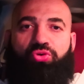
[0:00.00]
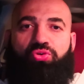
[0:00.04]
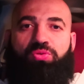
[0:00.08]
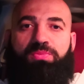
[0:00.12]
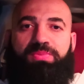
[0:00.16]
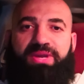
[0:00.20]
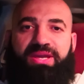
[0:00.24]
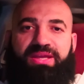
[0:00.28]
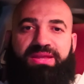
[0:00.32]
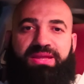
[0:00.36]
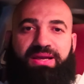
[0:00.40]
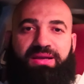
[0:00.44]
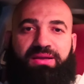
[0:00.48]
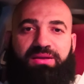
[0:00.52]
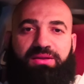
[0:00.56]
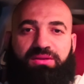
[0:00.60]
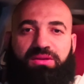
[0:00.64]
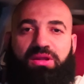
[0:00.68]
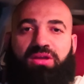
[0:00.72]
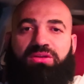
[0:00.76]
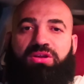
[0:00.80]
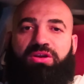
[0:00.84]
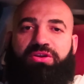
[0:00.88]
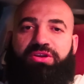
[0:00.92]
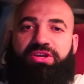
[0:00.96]
لكم كده
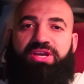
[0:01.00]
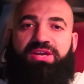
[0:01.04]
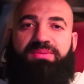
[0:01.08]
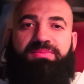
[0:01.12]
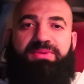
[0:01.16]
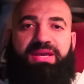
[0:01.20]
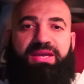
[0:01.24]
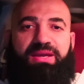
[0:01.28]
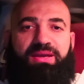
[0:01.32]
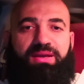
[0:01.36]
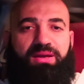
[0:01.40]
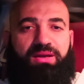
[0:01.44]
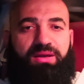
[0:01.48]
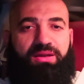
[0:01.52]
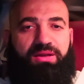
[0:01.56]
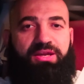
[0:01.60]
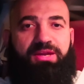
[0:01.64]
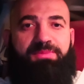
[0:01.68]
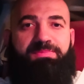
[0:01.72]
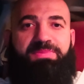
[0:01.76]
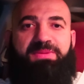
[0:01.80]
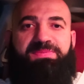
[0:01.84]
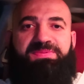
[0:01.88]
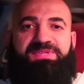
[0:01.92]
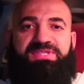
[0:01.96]
ده تقييمي
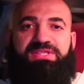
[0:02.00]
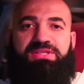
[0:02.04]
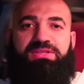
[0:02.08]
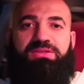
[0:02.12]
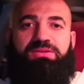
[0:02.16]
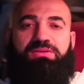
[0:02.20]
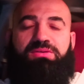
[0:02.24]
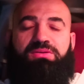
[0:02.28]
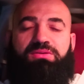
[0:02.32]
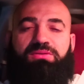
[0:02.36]
للبيبسي